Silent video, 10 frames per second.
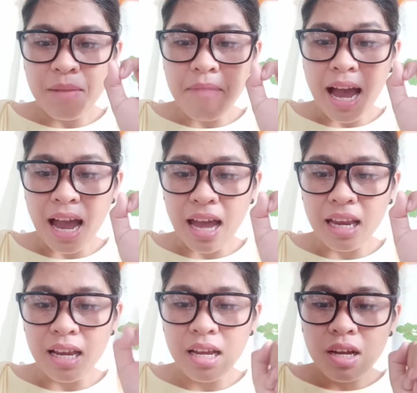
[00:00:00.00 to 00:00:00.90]

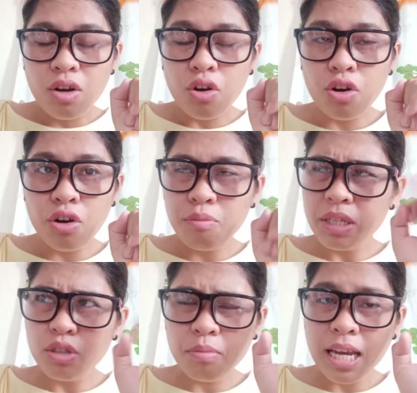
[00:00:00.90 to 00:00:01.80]
mahal or
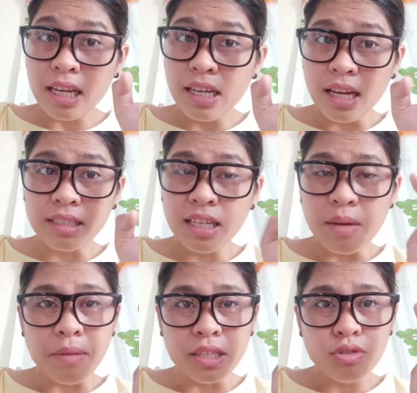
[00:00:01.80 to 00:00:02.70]
medyo malaki lang din
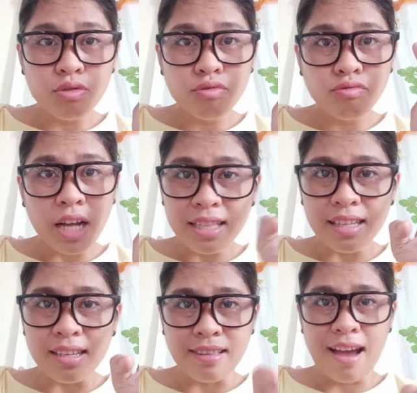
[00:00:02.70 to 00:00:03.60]
naman yung
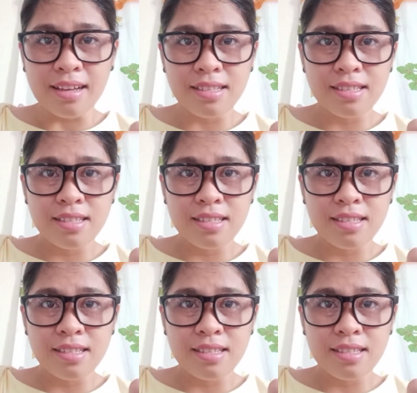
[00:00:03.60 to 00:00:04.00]
kaltas sa tax.